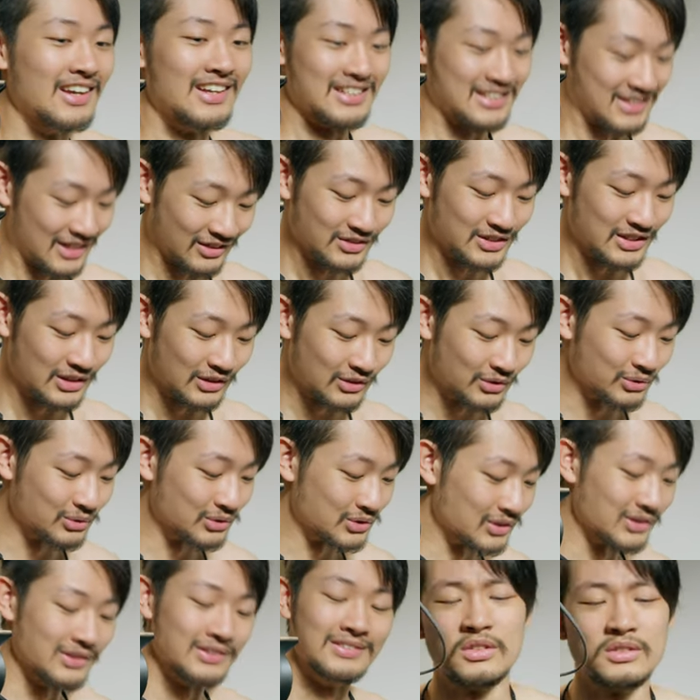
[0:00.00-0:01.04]
超级酷
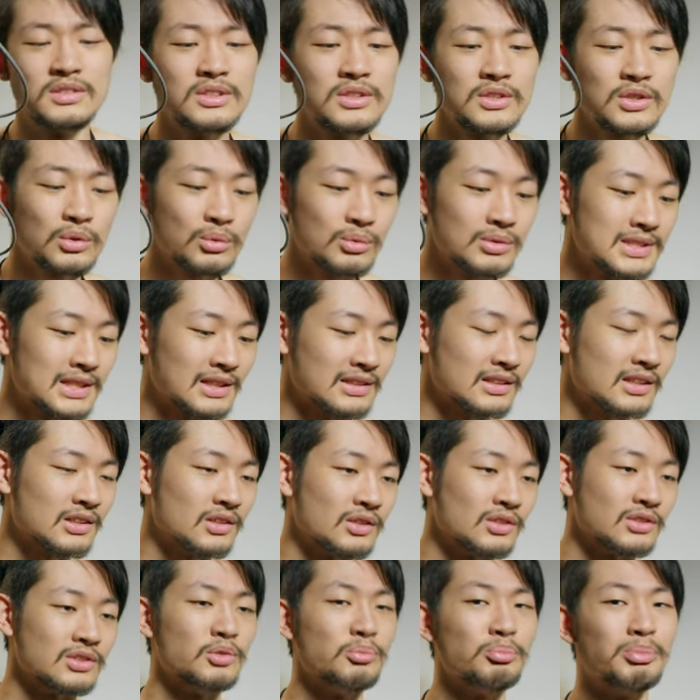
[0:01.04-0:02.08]
炫哦、这让我想到
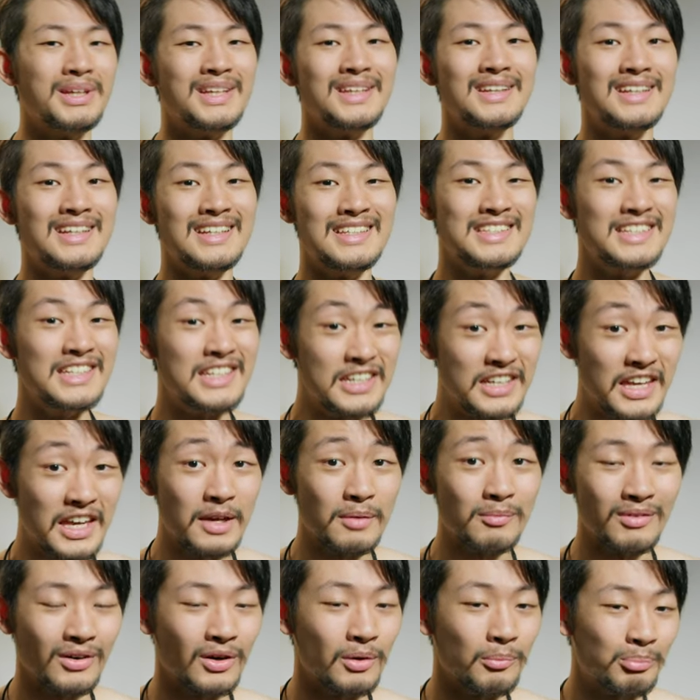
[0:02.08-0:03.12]
好像 PTZ
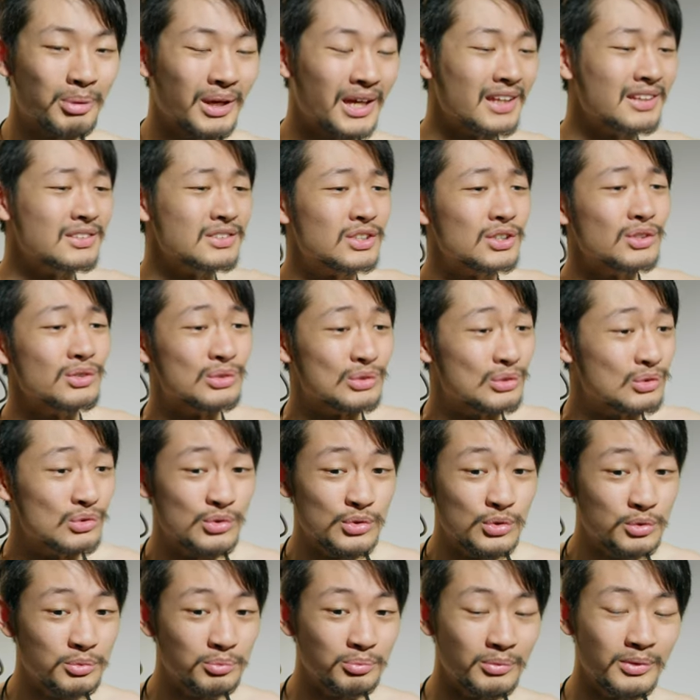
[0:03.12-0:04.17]
camera pan t t
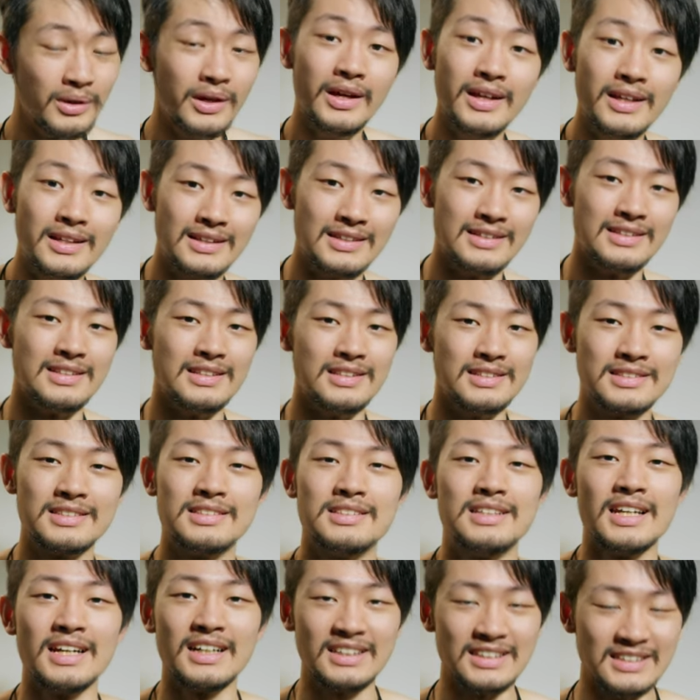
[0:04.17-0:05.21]
zoom 的
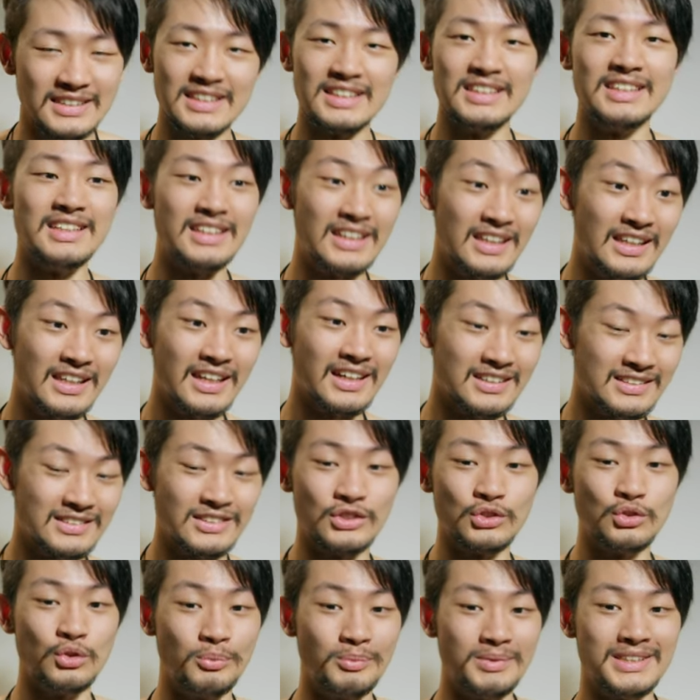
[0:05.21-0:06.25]
相机一样，
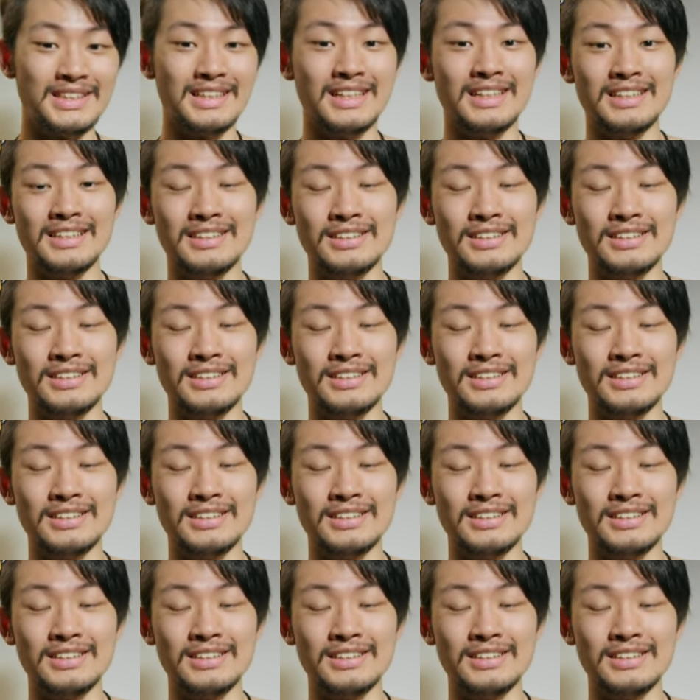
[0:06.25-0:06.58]
只是我们现在